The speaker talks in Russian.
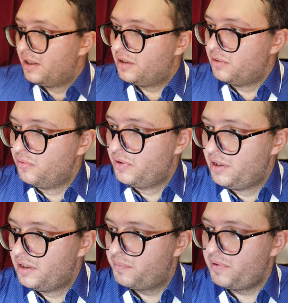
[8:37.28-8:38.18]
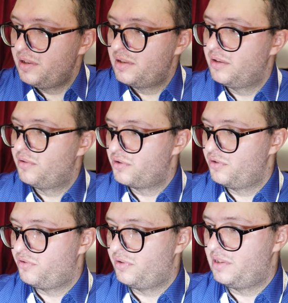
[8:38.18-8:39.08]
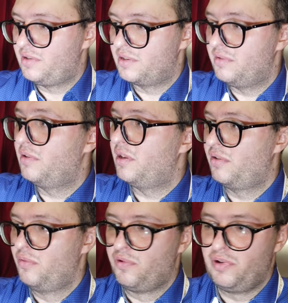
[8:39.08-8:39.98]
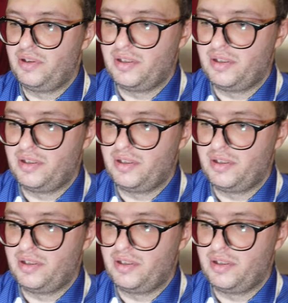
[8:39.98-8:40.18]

Ну и дополнительно тоже еще, естественно, как любой